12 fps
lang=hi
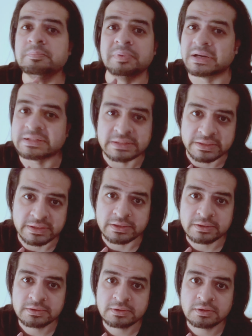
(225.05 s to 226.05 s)
बांध लेना
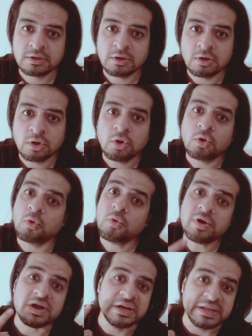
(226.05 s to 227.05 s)
है
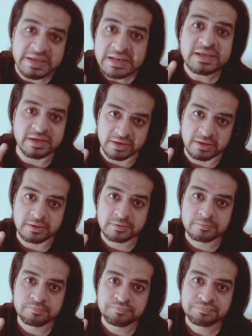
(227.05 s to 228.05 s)
और डेली करना
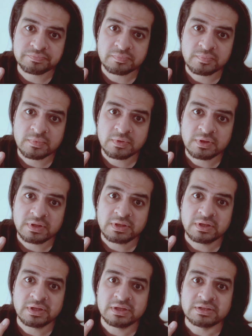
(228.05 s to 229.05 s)

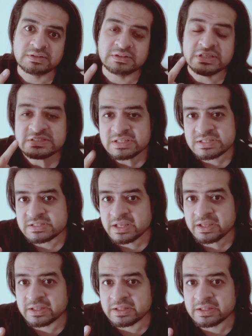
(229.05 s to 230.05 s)
है देर इज़ अ
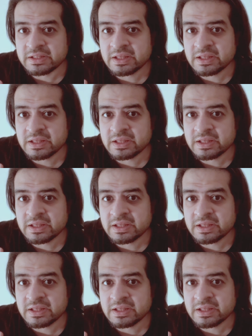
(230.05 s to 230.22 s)
सेइंग